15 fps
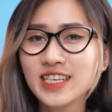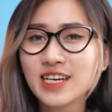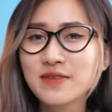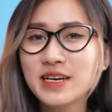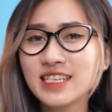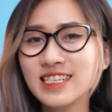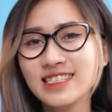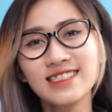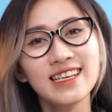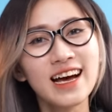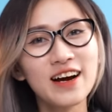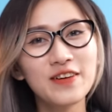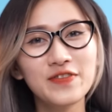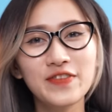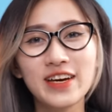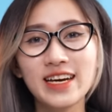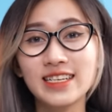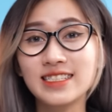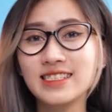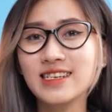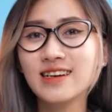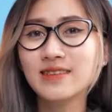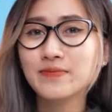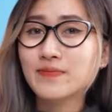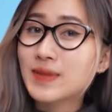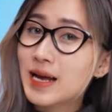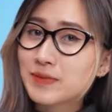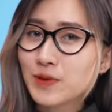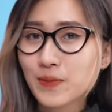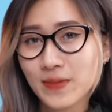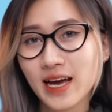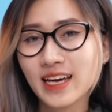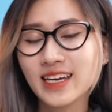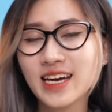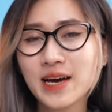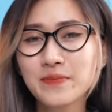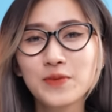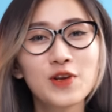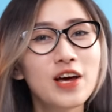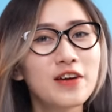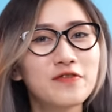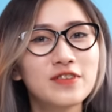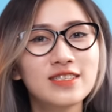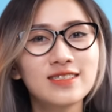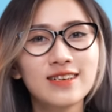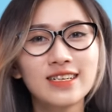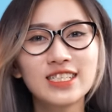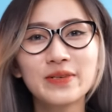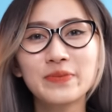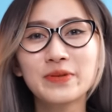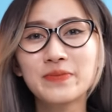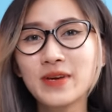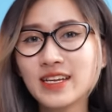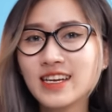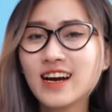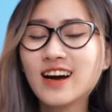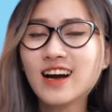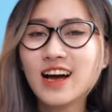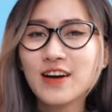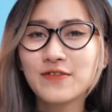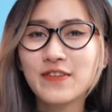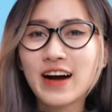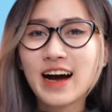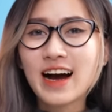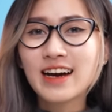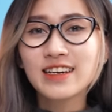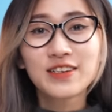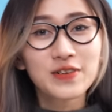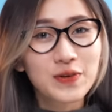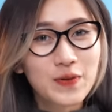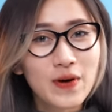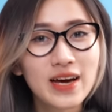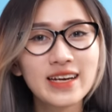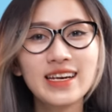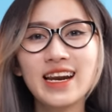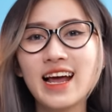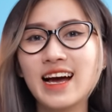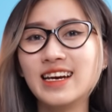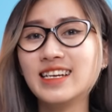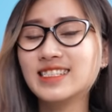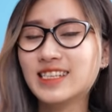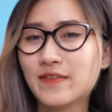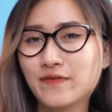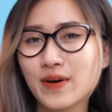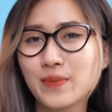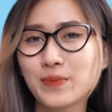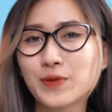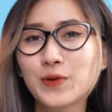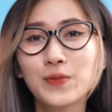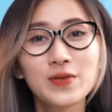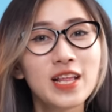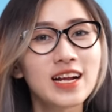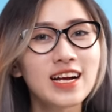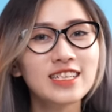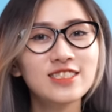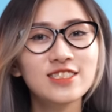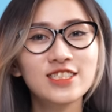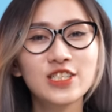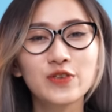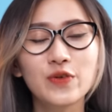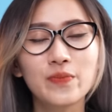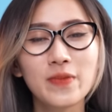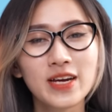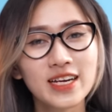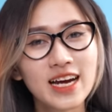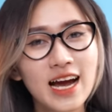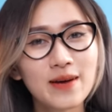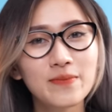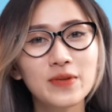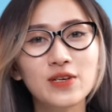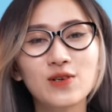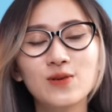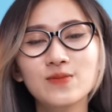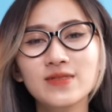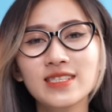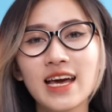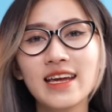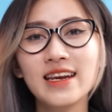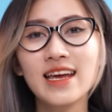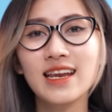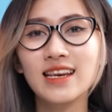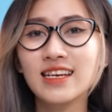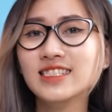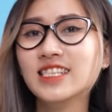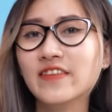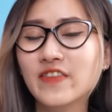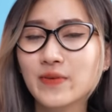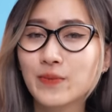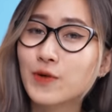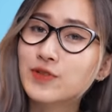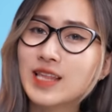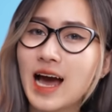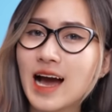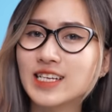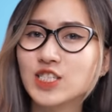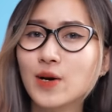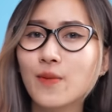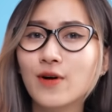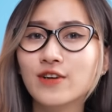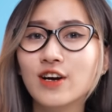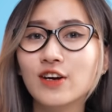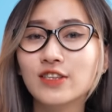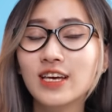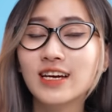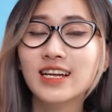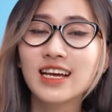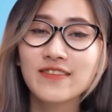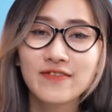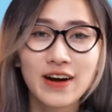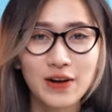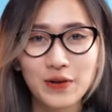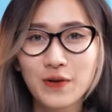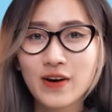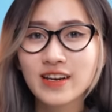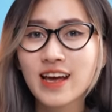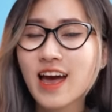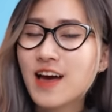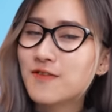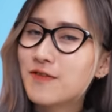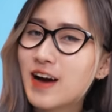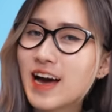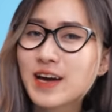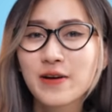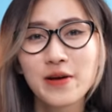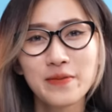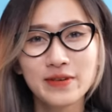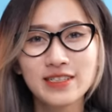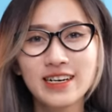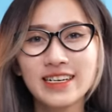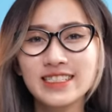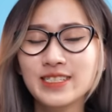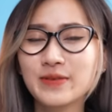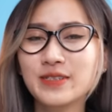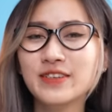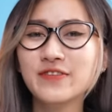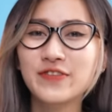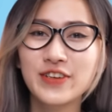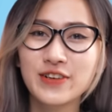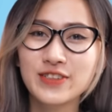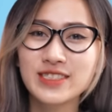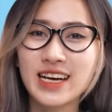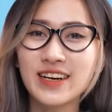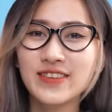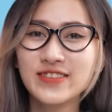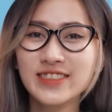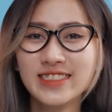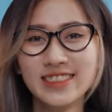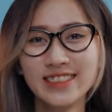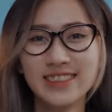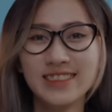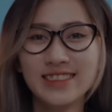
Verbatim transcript: thì các bạn nghĩ sao về chiếc laptop này? Bình luận ở phía dưới cho mình biết nhé. Và đừng quên là link sản phẩm cũng như là các chương trình khuyến mại khác mình cũng sẽ để link dưới phần mô tả cho mọi người có thể click vào luôn. Và hẹn gặp lại mọi người trong những video sau.